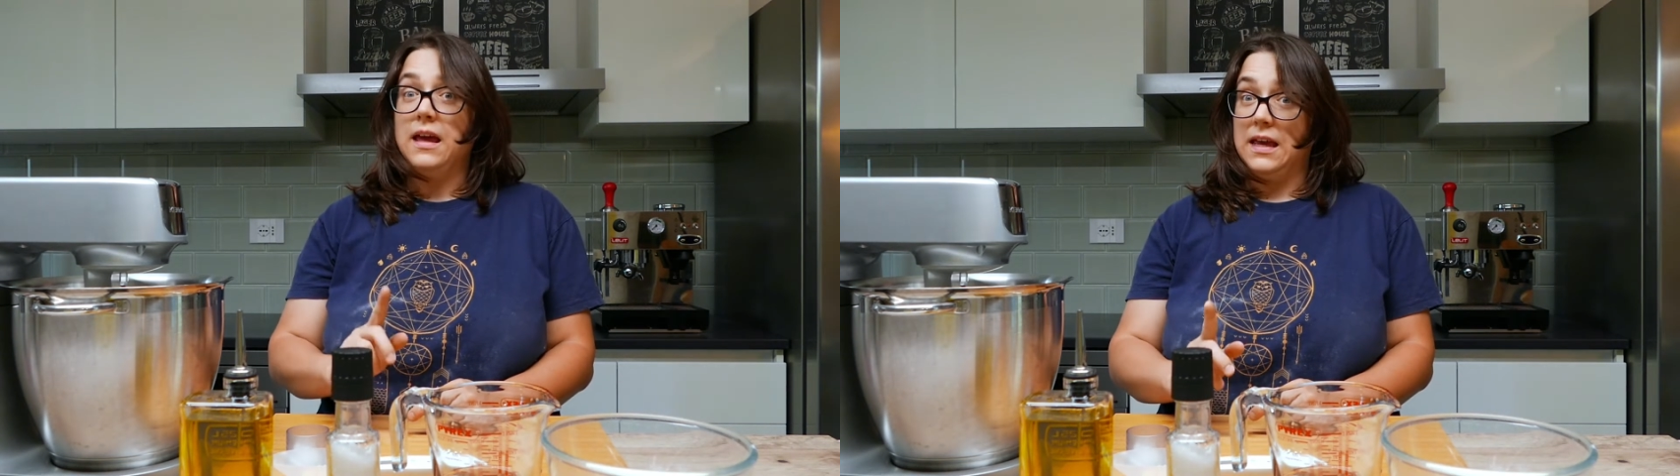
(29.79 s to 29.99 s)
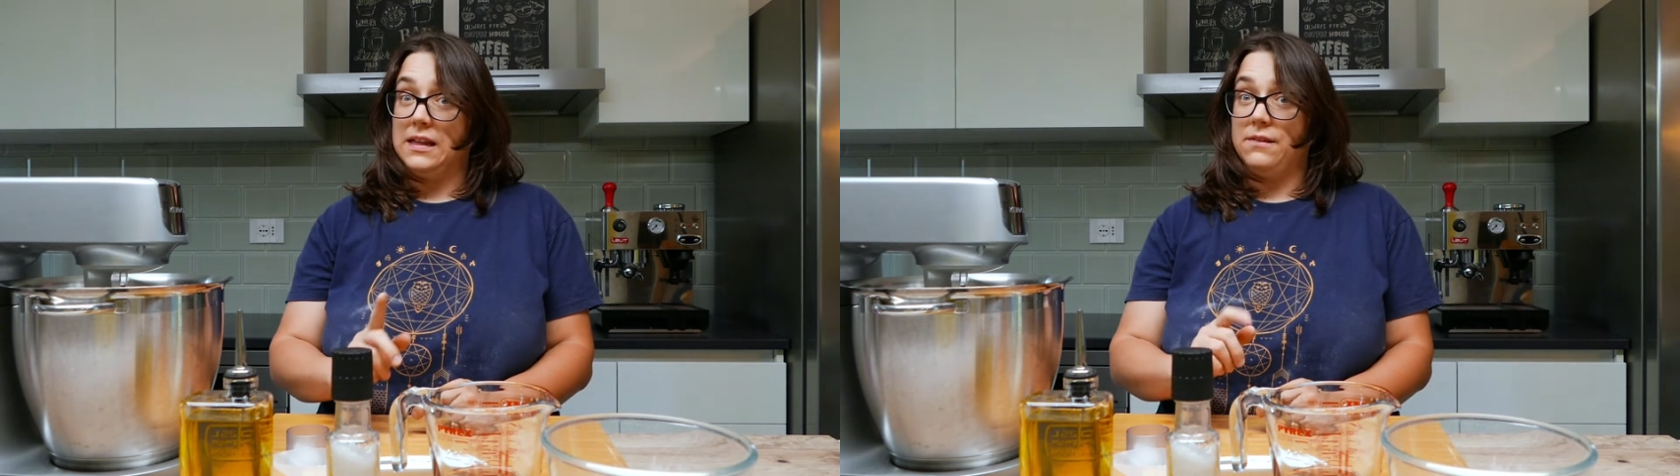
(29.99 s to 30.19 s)

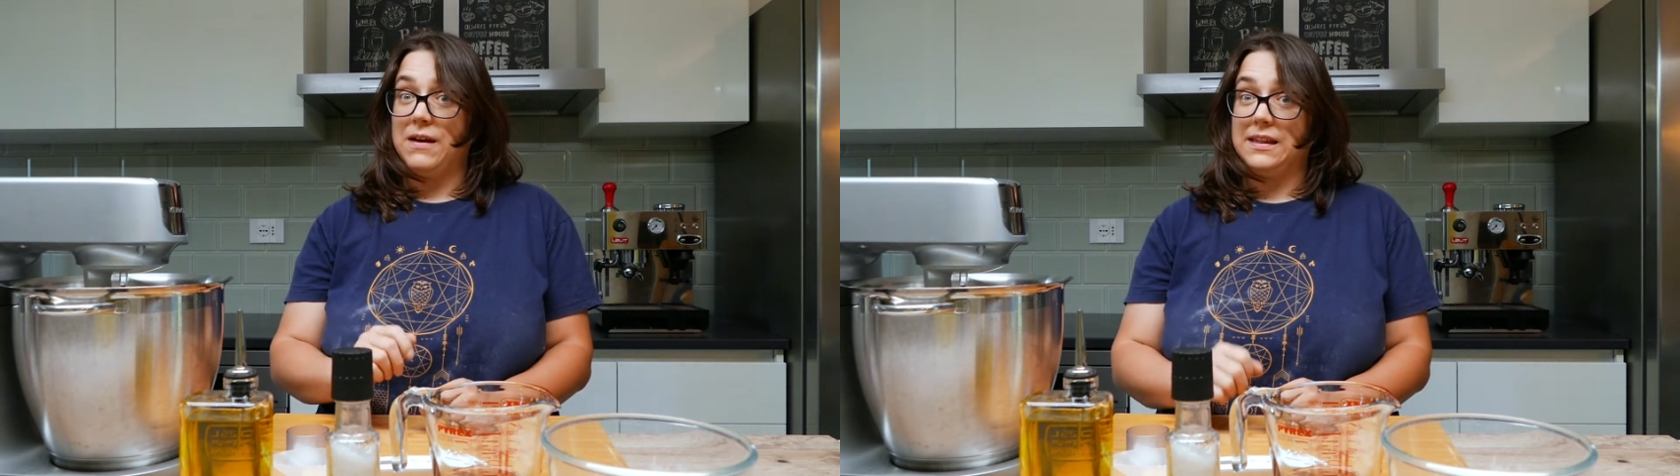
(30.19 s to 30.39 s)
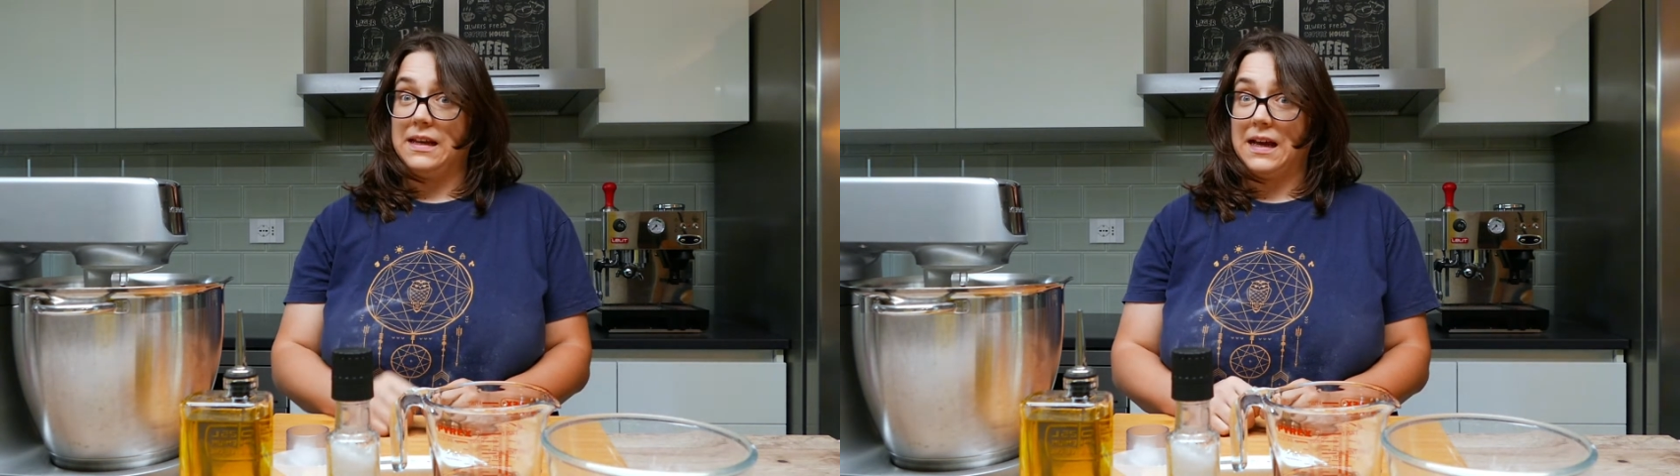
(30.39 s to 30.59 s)
e
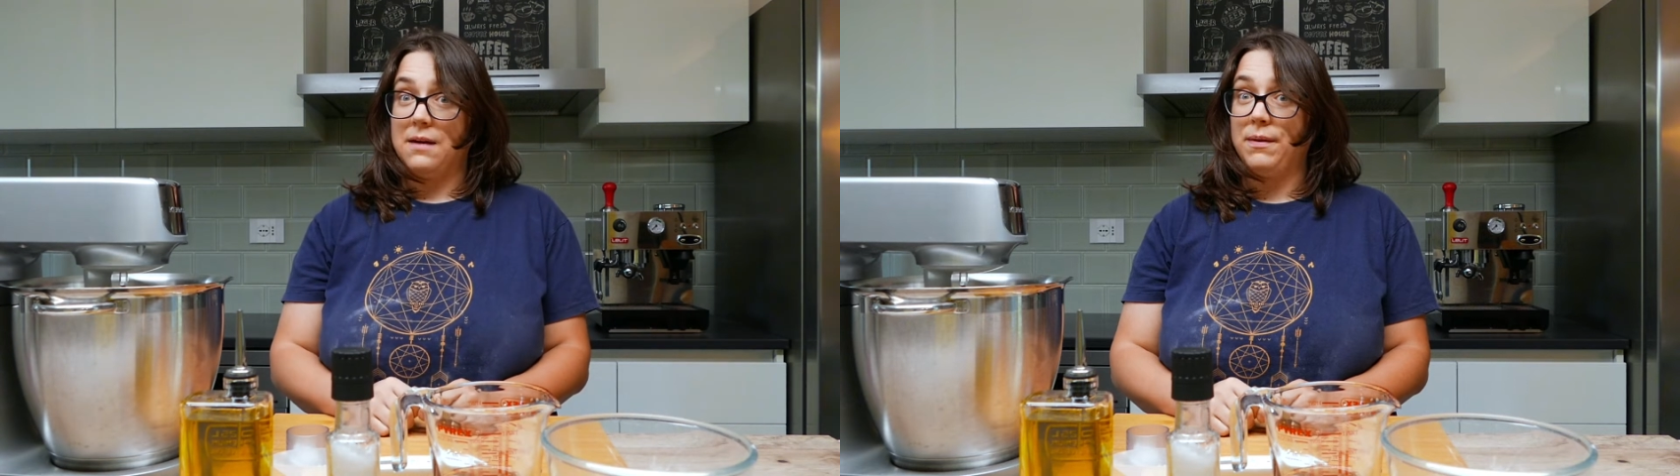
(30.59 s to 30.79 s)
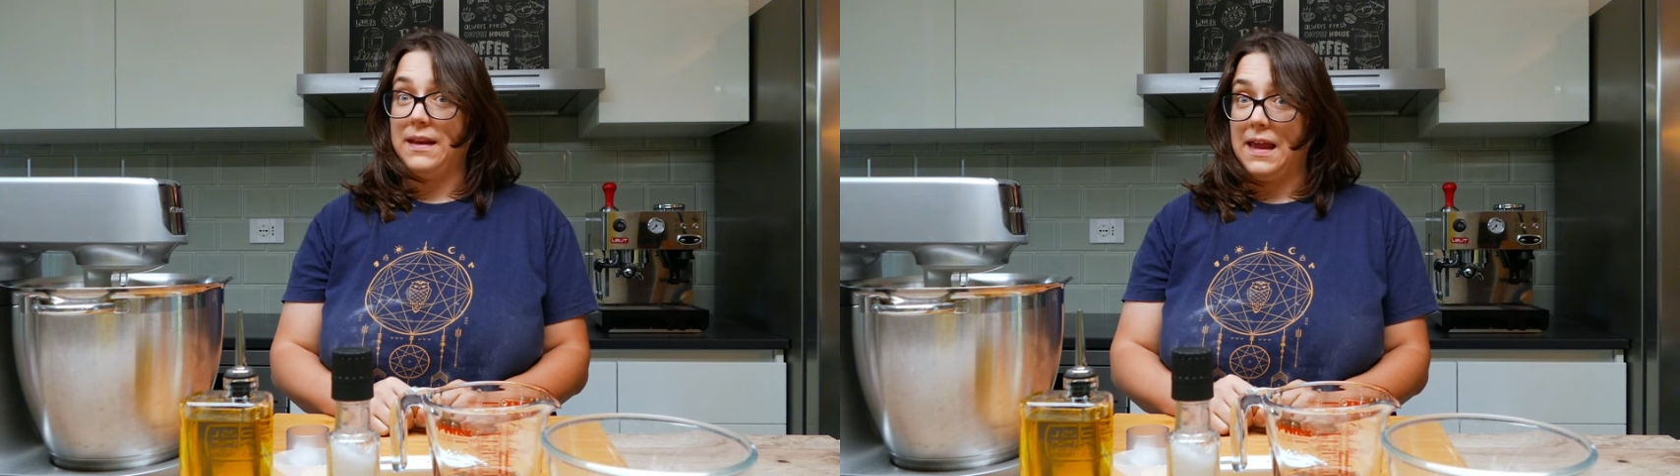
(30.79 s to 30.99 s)
attivate la
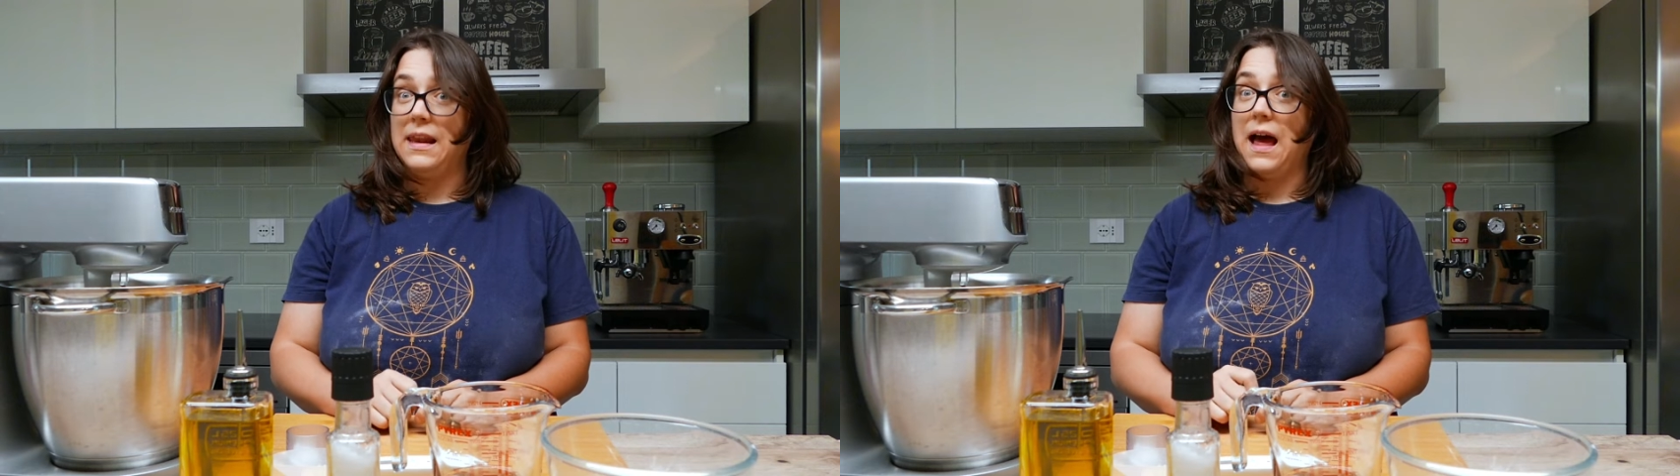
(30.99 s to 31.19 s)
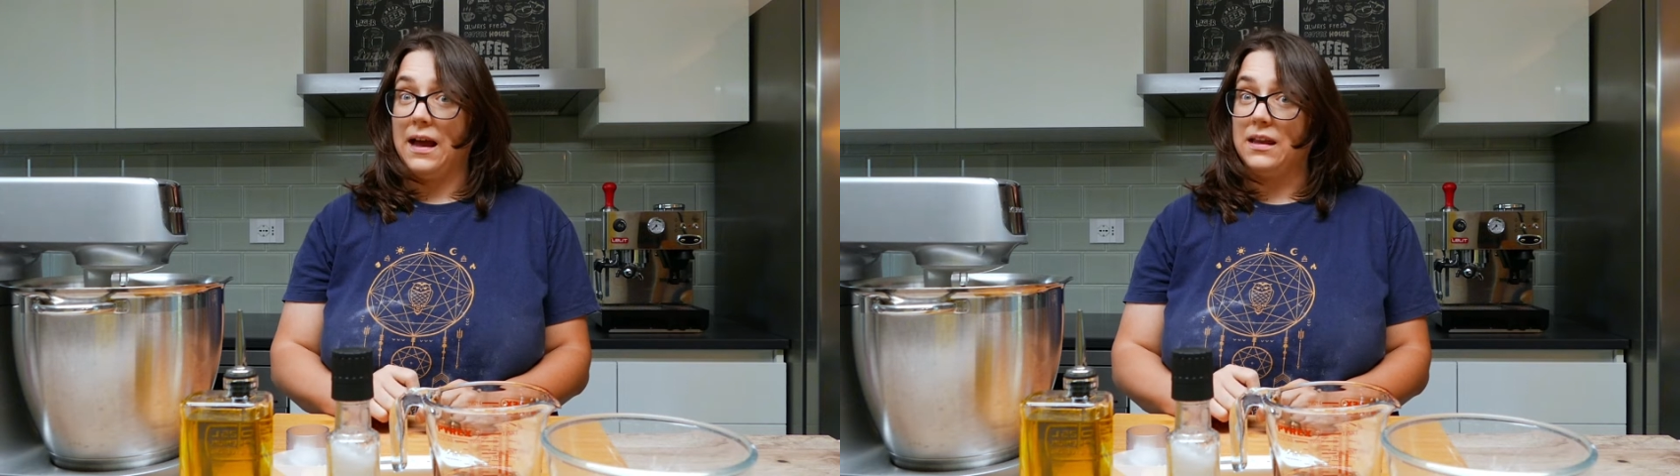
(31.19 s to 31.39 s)

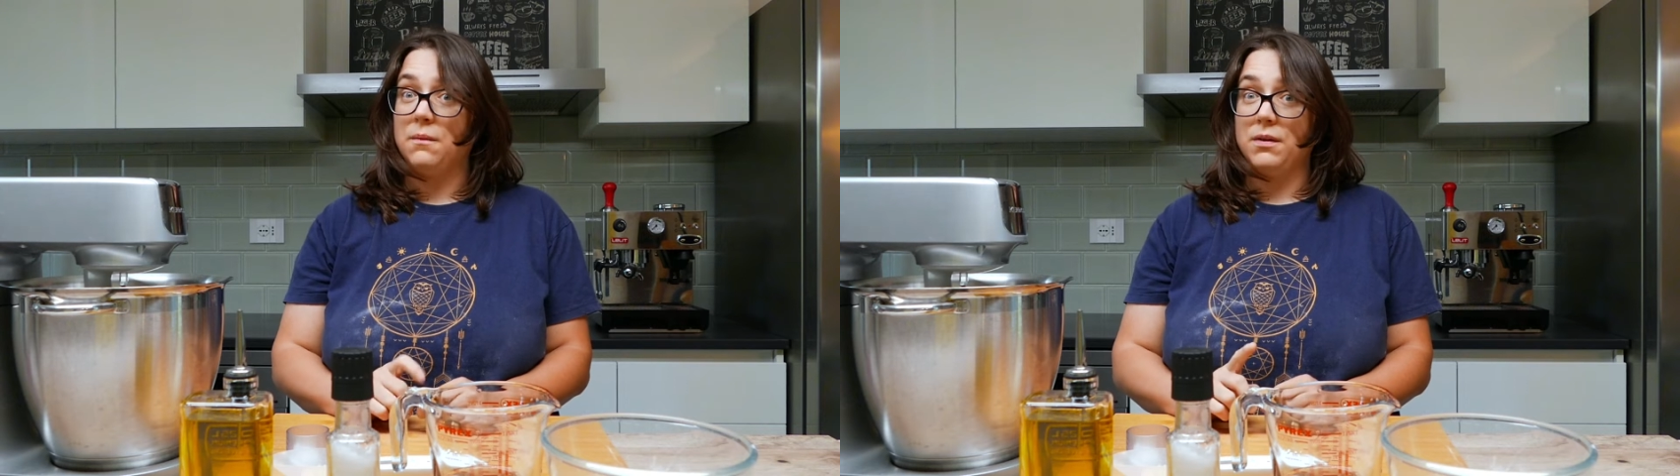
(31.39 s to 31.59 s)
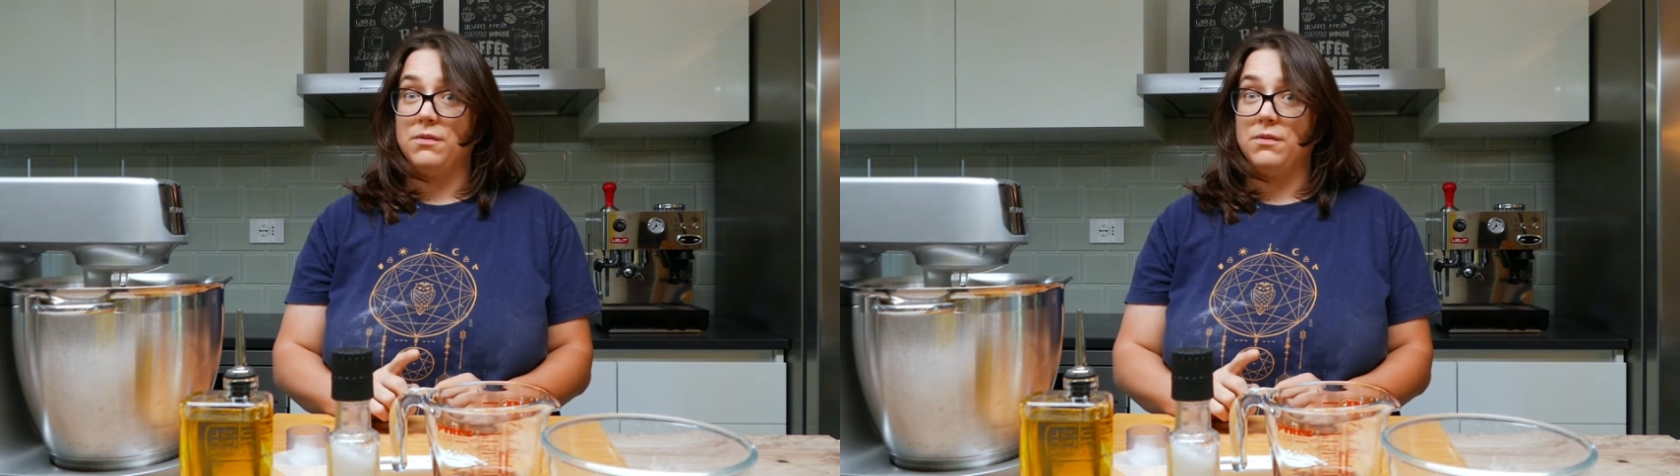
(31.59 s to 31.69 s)
campanella anche per